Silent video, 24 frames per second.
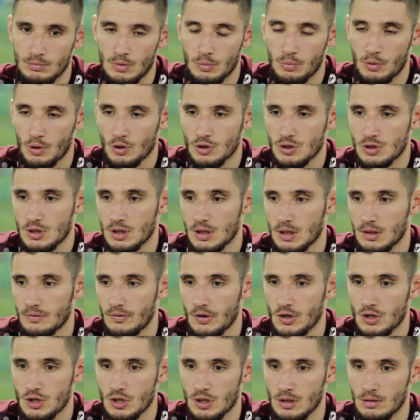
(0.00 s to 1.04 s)
мы просто их
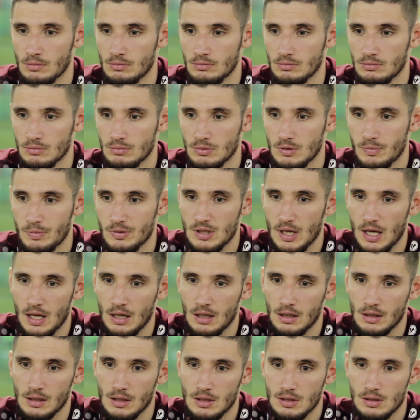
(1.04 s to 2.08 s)
вешаем.
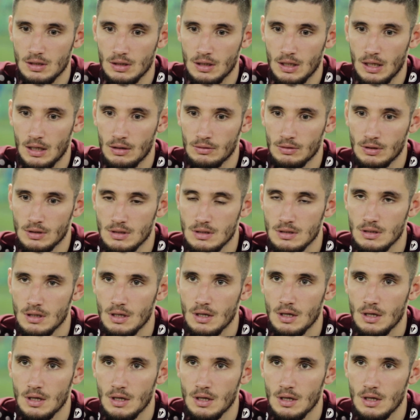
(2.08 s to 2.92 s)
Специально есть такая у нас,